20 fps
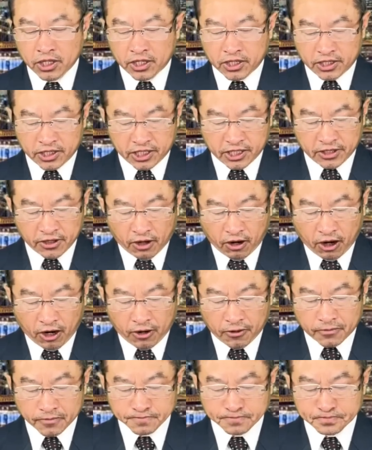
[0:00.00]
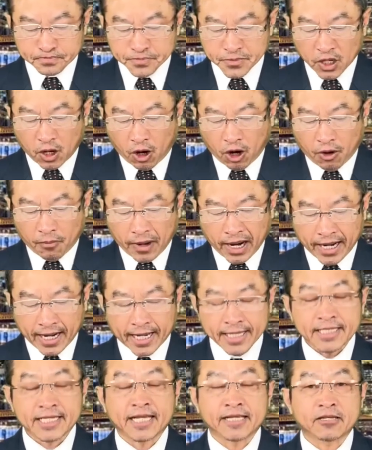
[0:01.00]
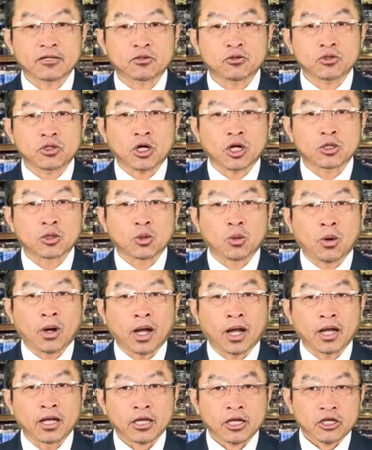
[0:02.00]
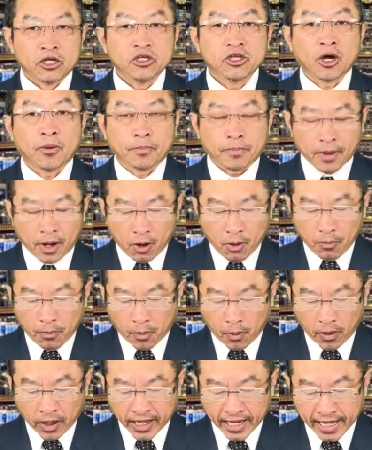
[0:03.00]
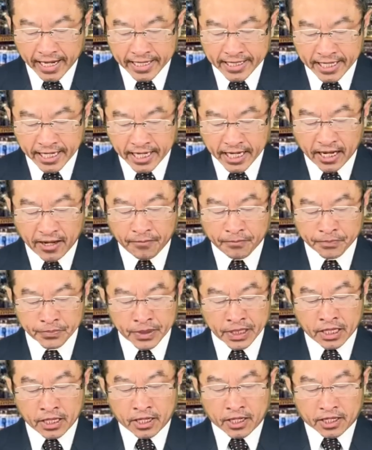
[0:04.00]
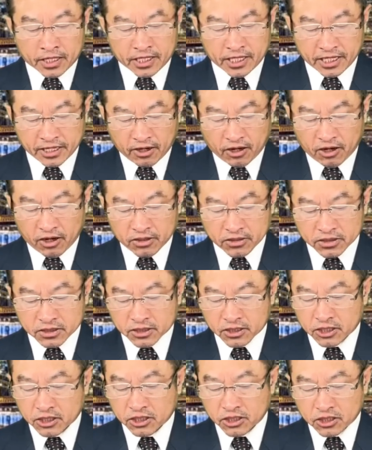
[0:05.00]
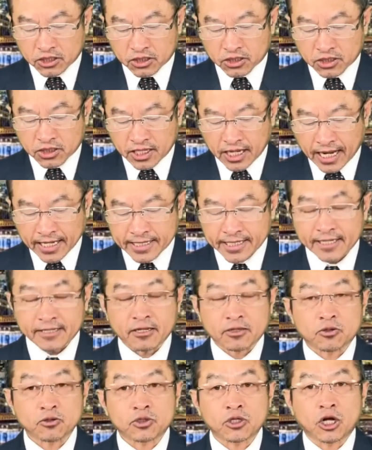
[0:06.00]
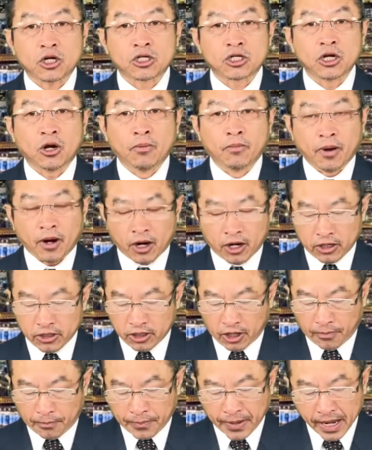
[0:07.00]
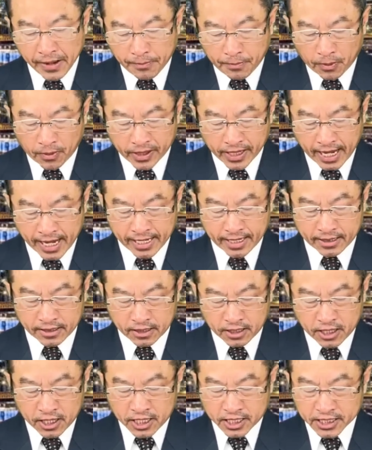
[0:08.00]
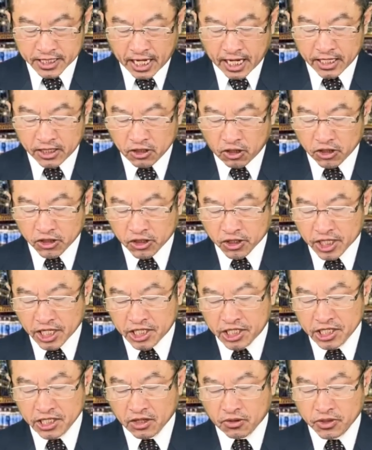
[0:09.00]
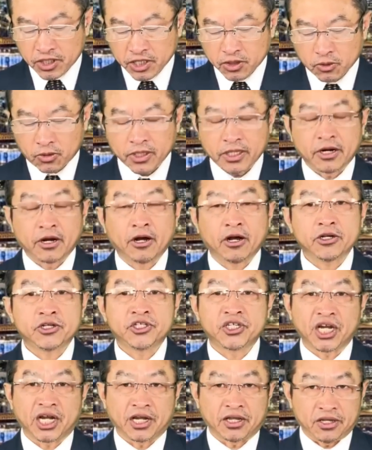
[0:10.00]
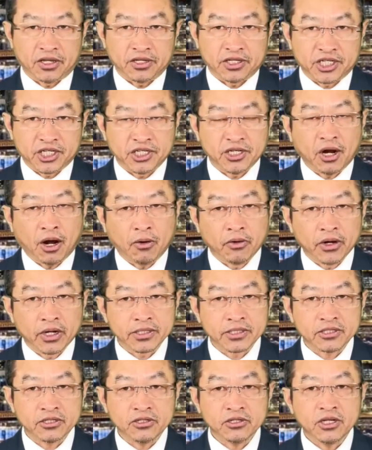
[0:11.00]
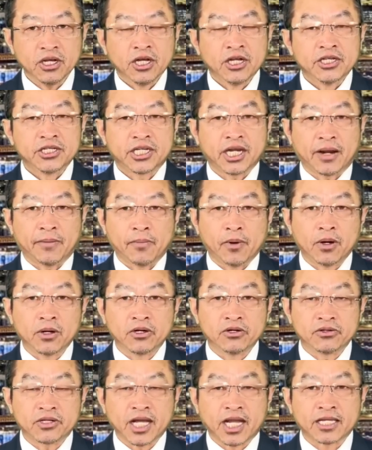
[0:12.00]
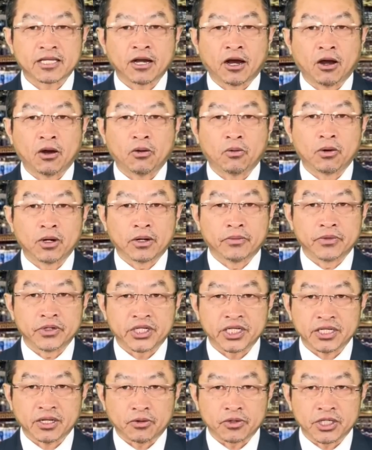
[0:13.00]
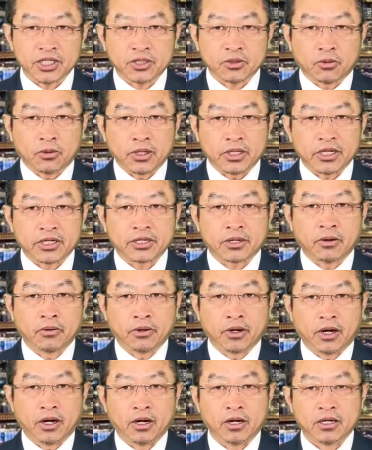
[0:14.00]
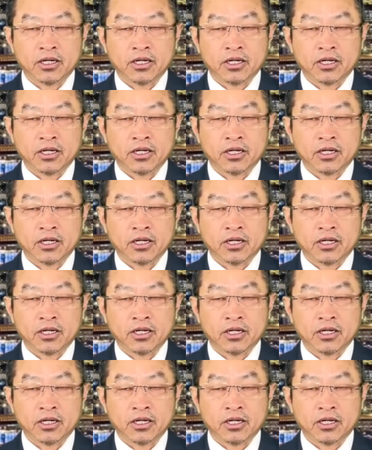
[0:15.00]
nỉ nó nó mà là xìa cho tôi trò tua giờ lâu bùa lên thế nỉ nó là xìa cho tôi trò trâu mò giờ bé bùa lên tàn trò cho cái sinh đầu sinh tua nữa nó chừng chỉ cho hậu nó xứ chừng mua lử thắt chơi hoặc là một sinh đầu sinh tua nhớ cho hậu nó